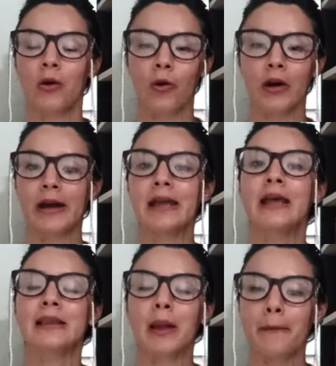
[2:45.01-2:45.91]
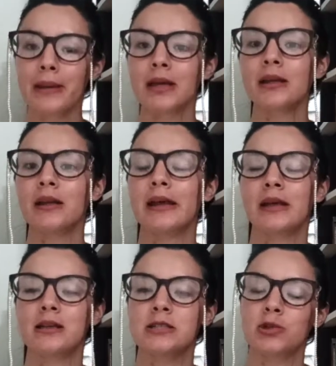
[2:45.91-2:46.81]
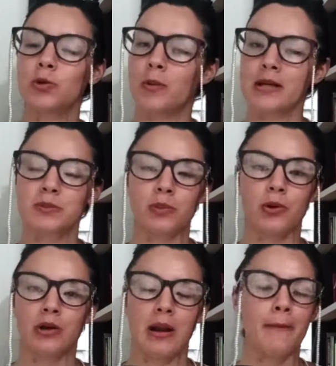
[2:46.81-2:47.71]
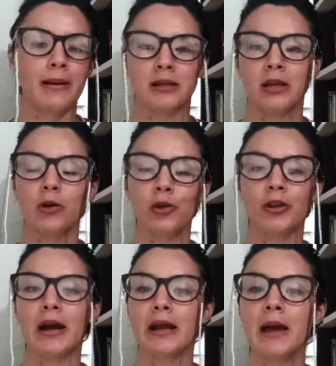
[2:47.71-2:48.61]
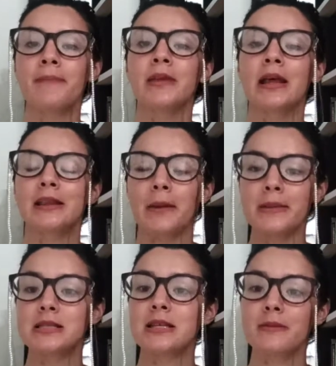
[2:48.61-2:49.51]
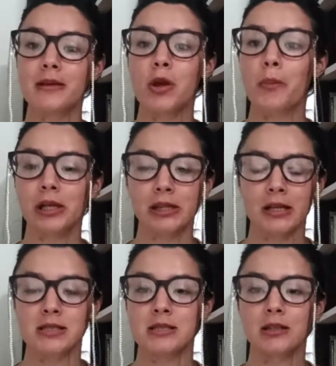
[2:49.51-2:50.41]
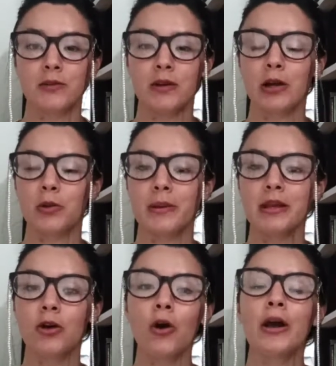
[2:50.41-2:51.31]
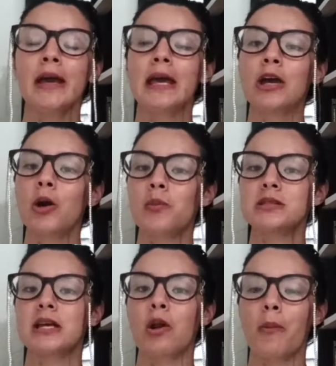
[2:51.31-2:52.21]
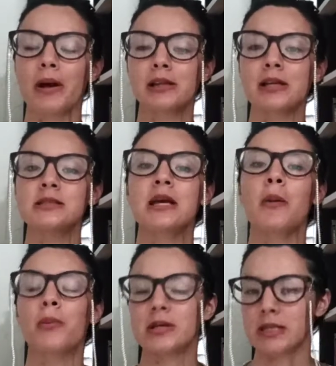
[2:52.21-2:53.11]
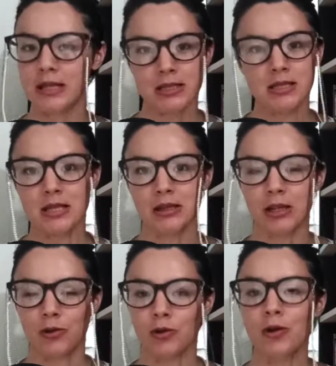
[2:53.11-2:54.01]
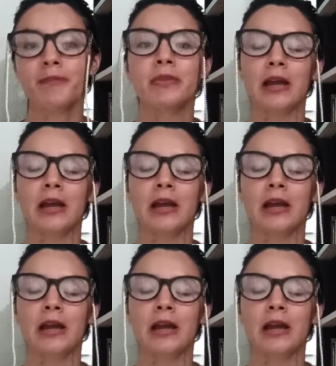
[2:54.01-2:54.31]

¿ok? También eh, si tú vas por la parte contraria, también se debe de objetar ese certificado médico y cómo es que lo objetas, pues en ese sentido, ¿no?